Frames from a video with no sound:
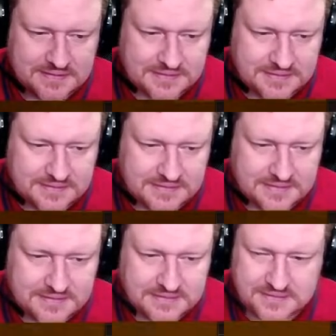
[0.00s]

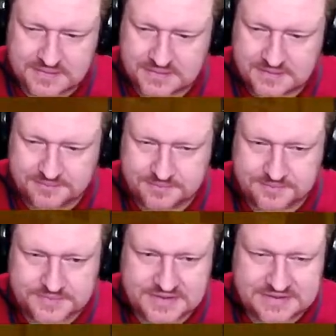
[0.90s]
Äh, ja.
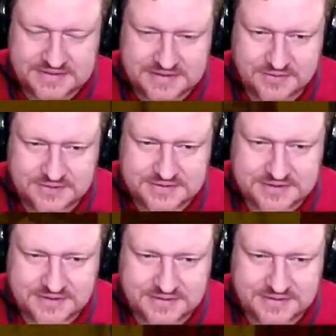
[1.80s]
Das kann ich euch sagen.